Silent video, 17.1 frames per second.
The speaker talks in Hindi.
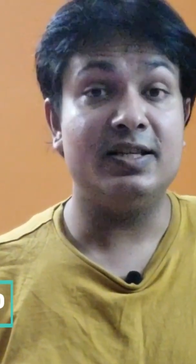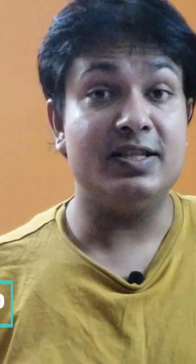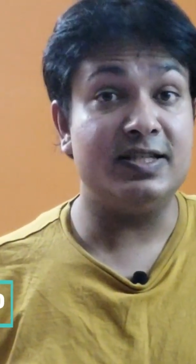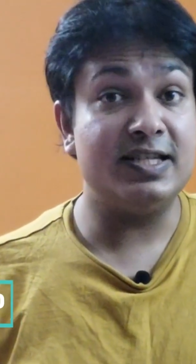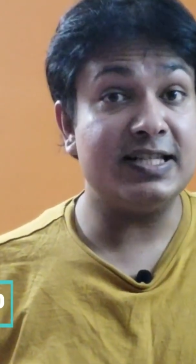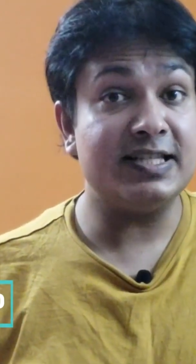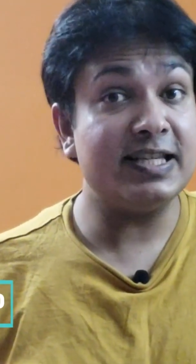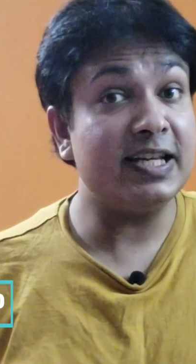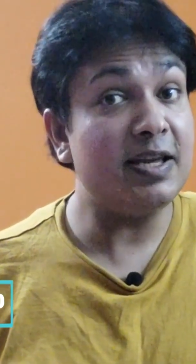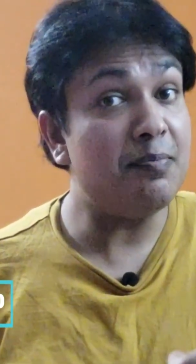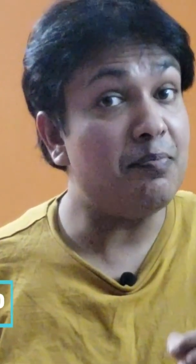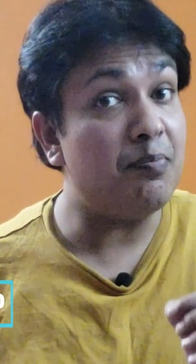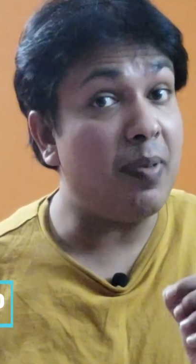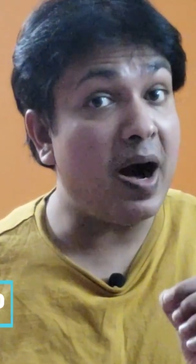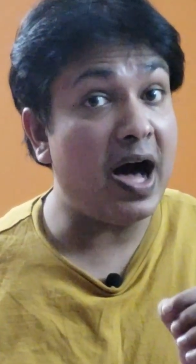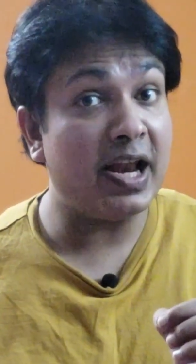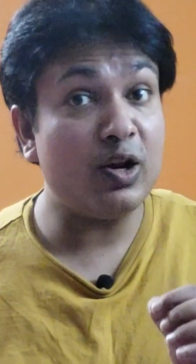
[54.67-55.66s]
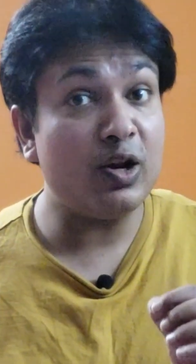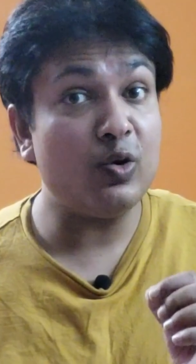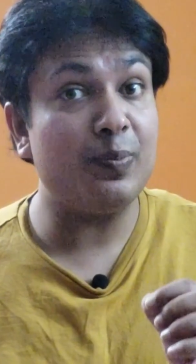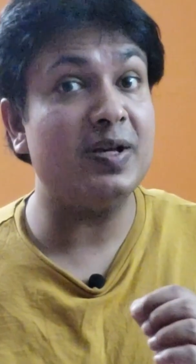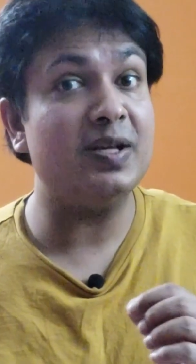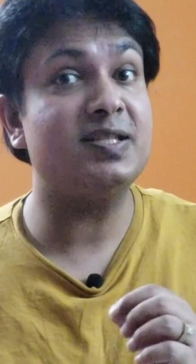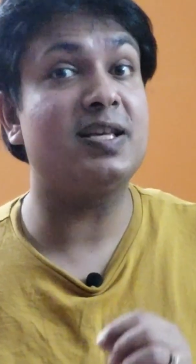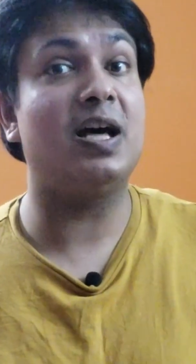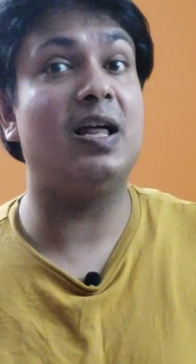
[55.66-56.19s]
जैसे कि बारह रुपये
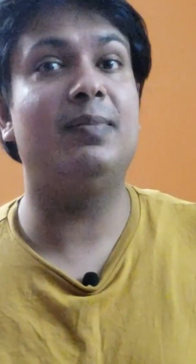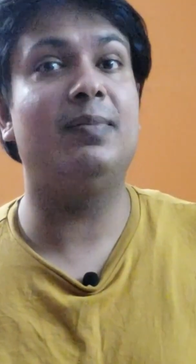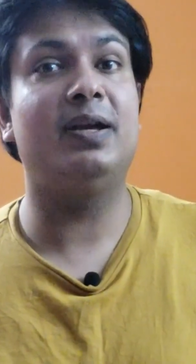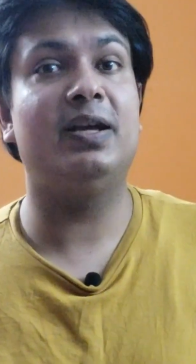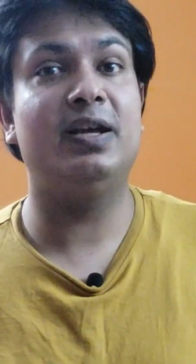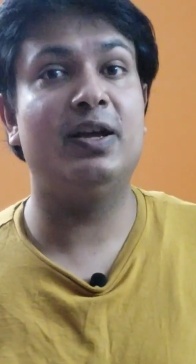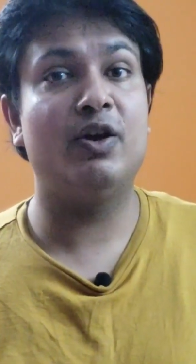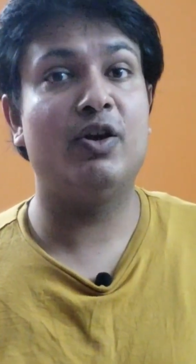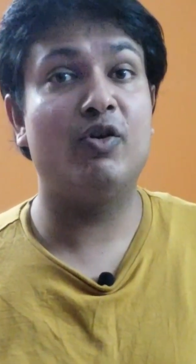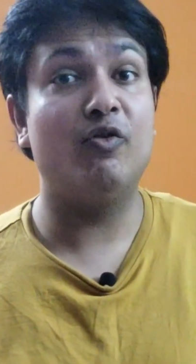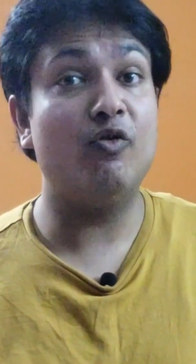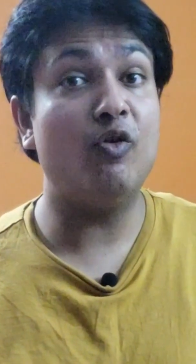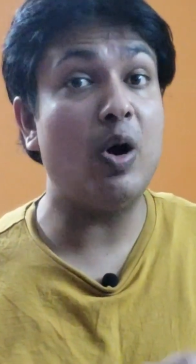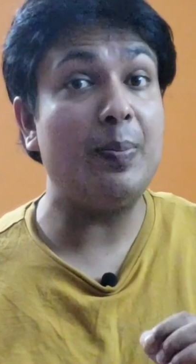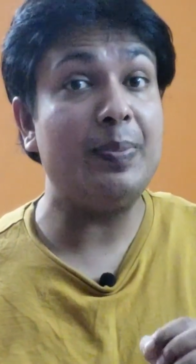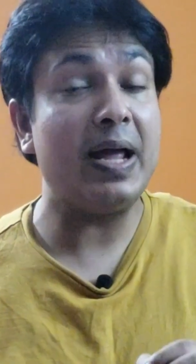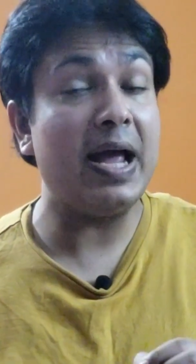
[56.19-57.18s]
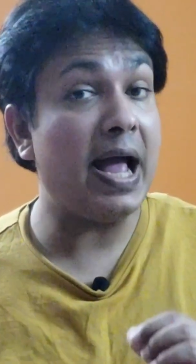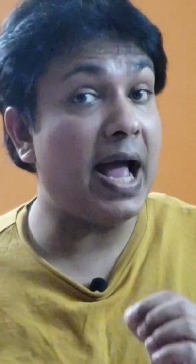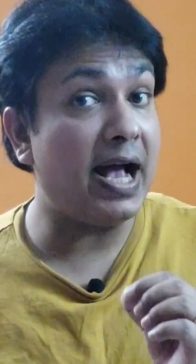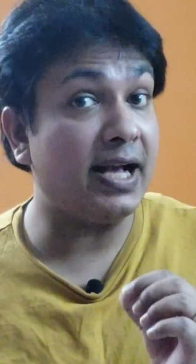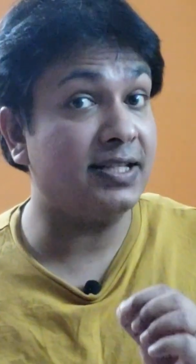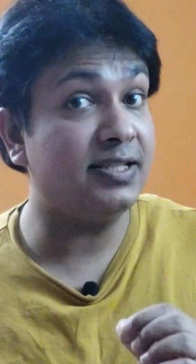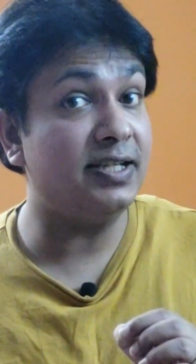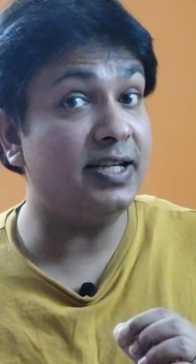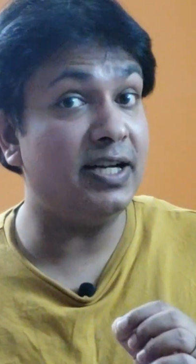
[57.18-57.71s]
साल में वो अपना
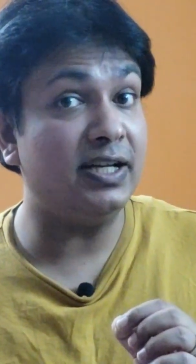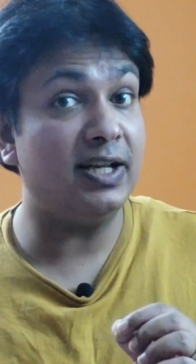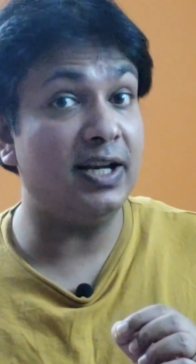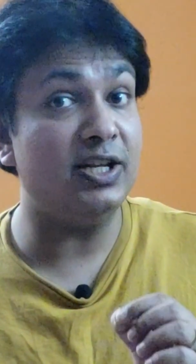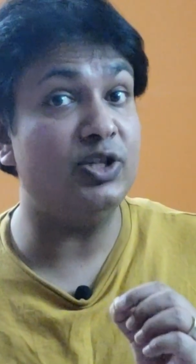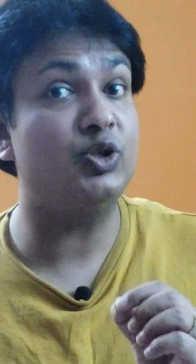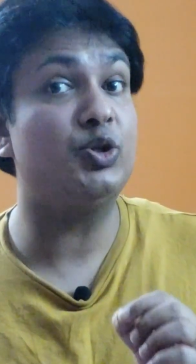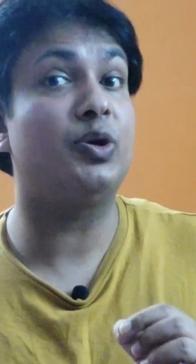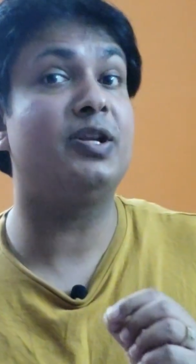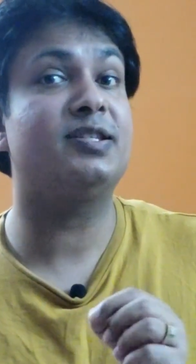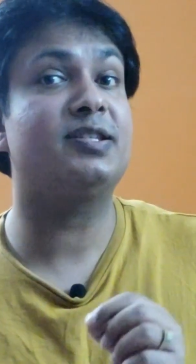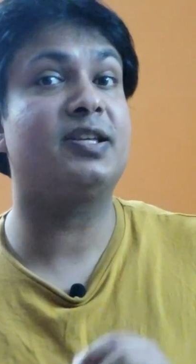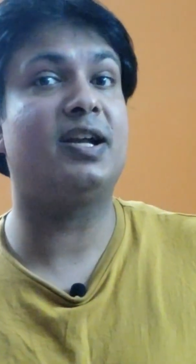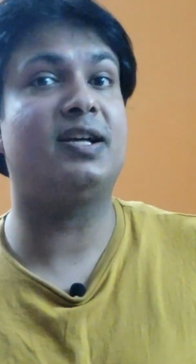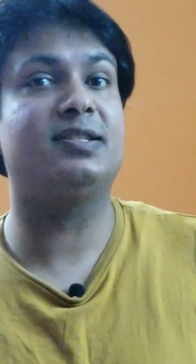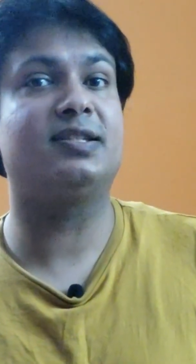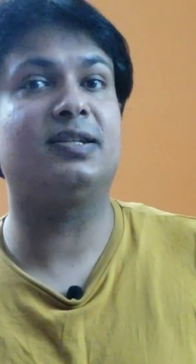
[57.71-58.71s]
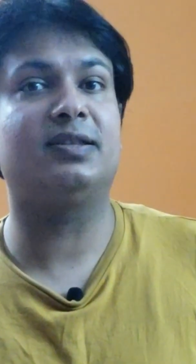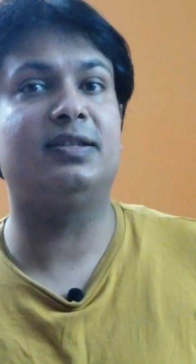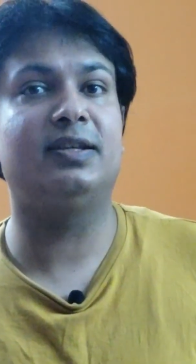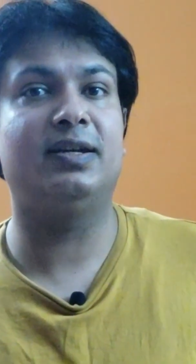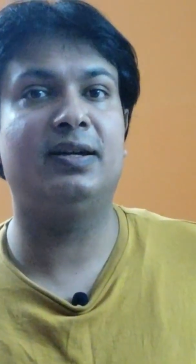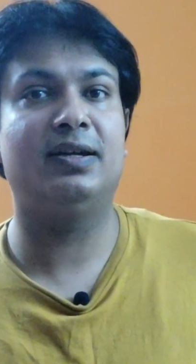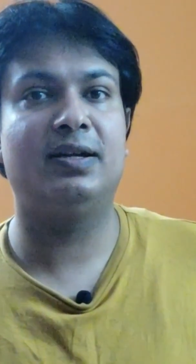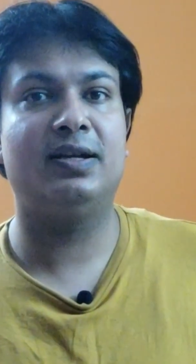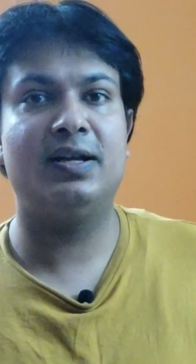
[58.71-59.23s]
एक्सीडेंटल इंश्योरेंस करा सकते
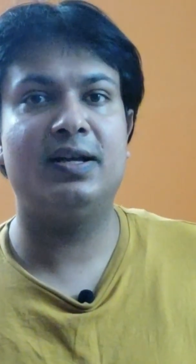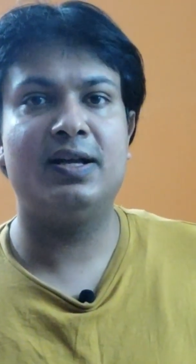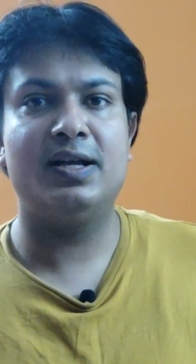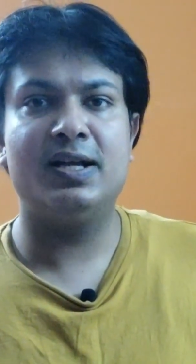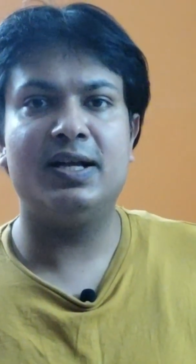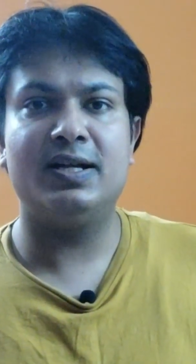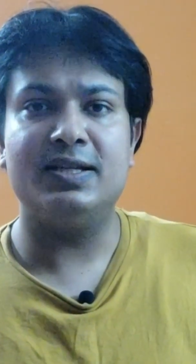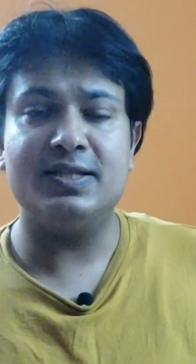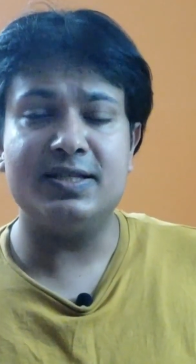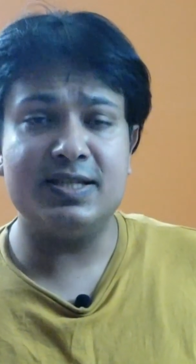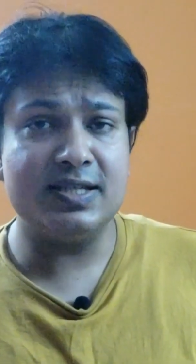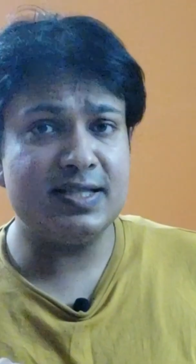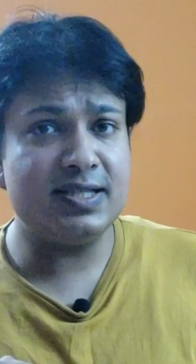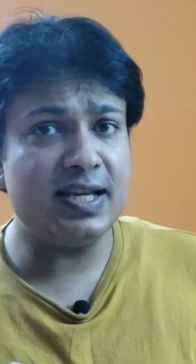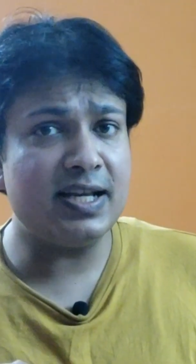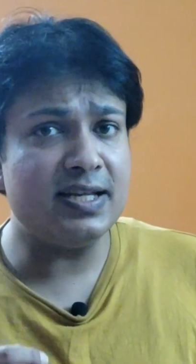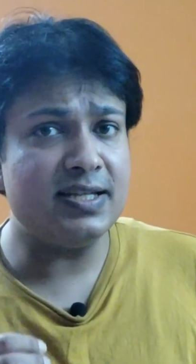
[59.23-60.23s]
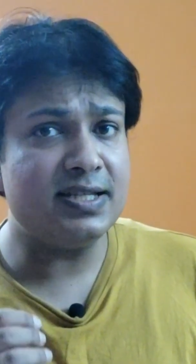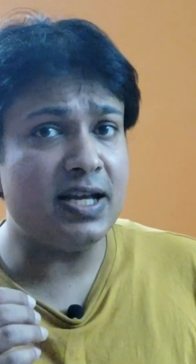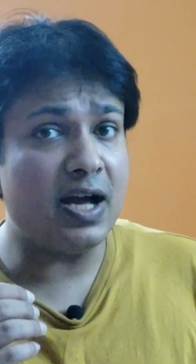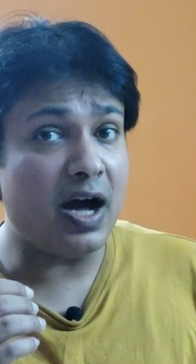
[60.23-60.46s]
हैं जिससे किसी